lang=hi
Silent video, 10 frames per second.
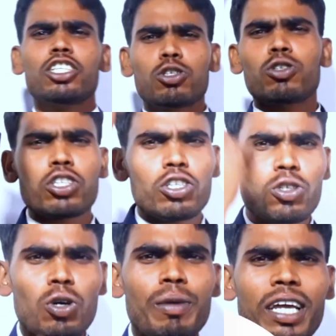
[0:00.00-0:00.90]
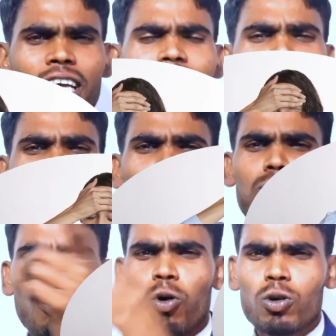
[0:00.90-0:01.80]
चुटकियों में
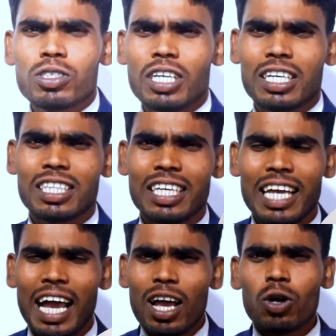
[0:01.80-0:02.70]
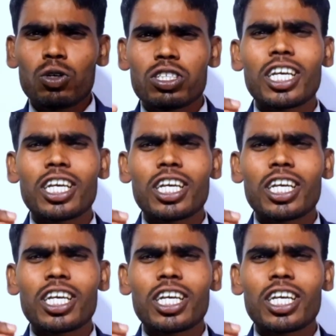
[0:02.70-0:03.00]
सॉल्व हो सकती है कुछ